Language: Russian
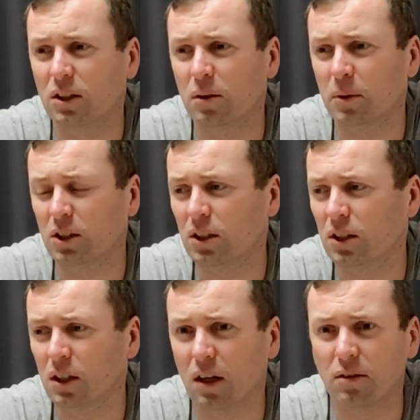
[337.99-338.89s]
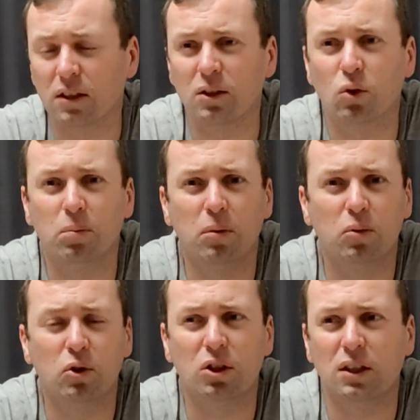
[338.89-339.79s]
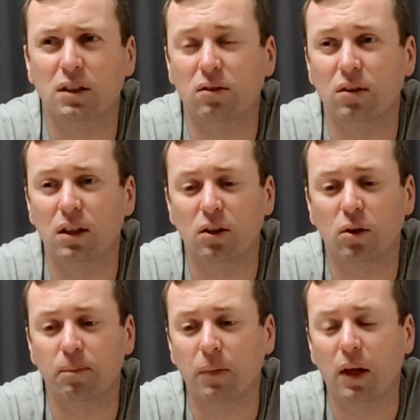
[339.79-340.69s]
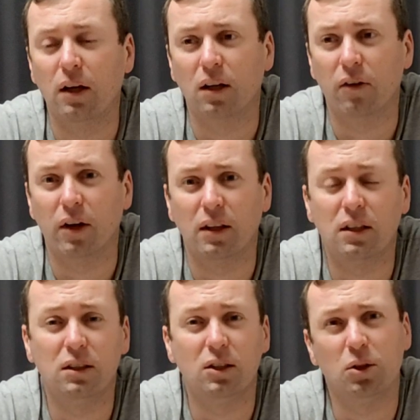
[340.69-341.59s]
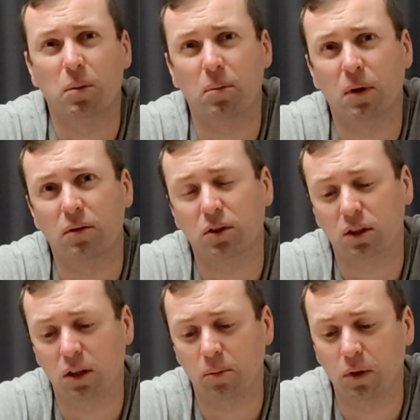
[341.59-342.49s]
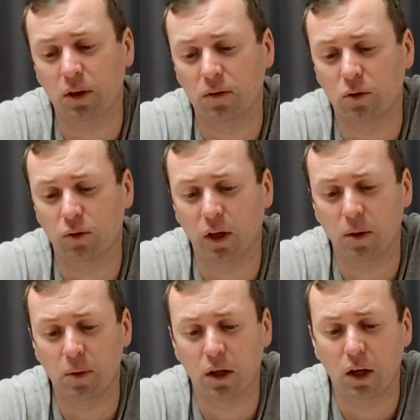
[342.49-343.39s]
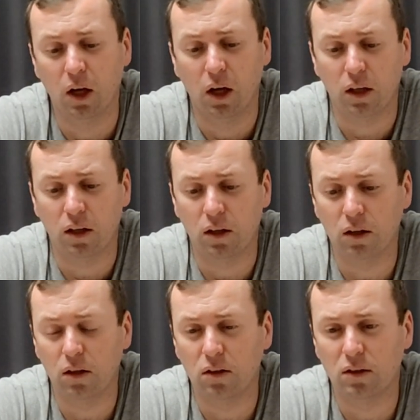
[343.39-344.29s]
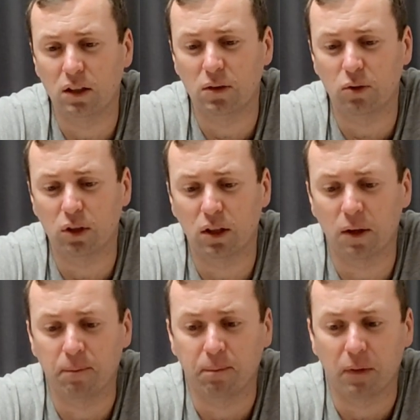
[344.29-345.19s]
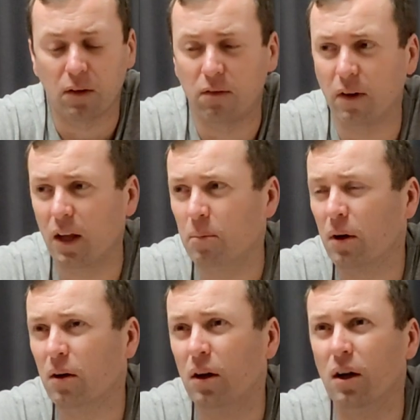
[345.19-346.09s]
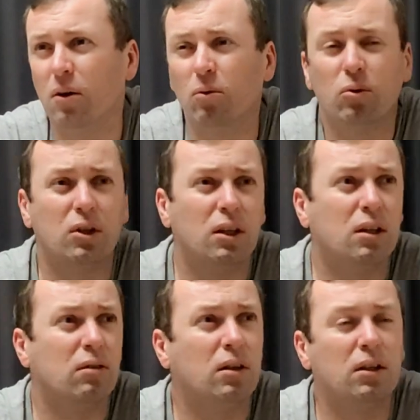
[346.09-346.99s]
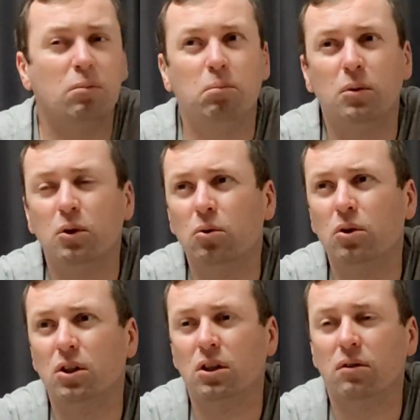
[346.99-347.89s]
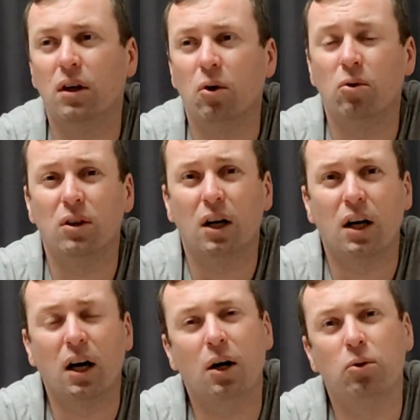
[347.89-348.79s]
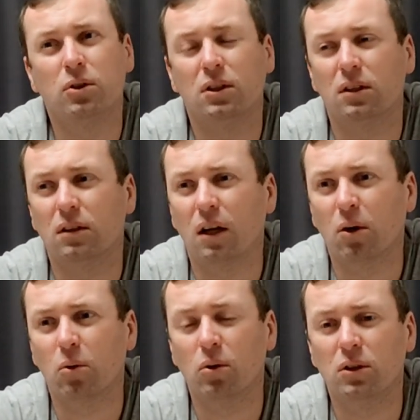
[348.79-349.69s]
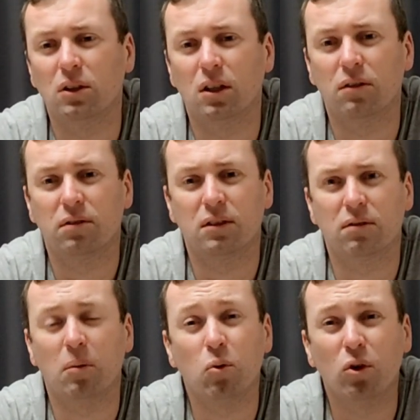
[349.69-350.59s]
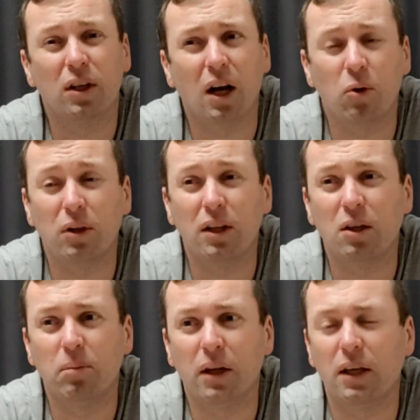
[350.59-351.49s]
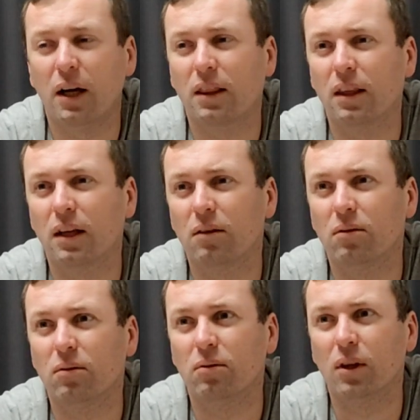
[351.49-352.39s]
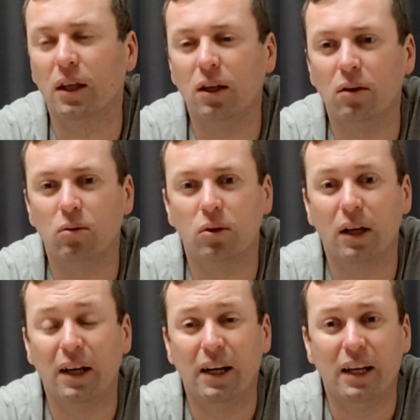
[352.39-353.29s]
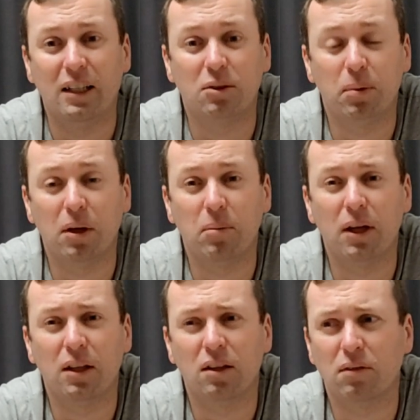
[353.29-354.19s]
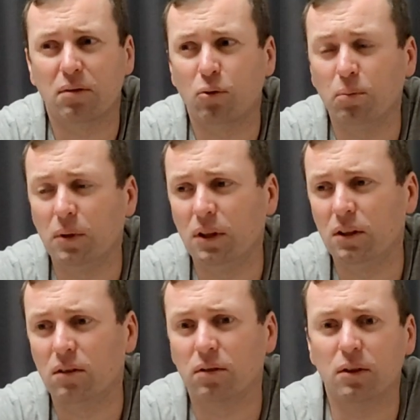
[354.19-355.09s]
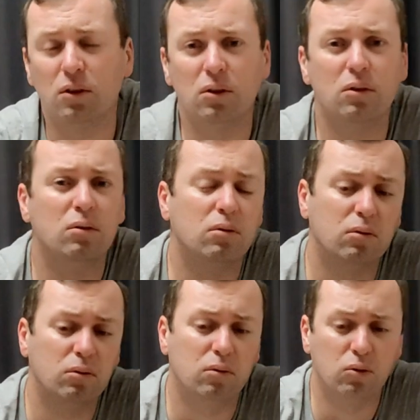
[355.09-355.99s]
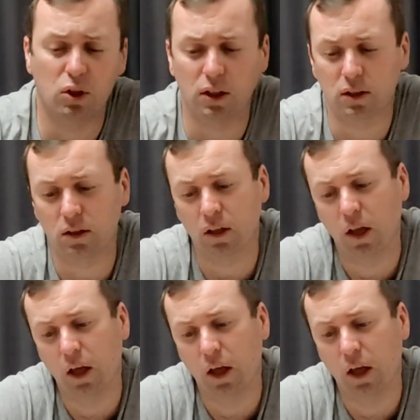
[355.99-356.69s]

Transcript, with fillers: на машинах автостопом путешествовали, и там, говорят, тысячи пропавших там было в то время, и здесь вот это время вот этого безудержного какого-то хаоса, наркотиков, свободы какой-то непонятной, таких вот экспериментов, убийств и ужасно.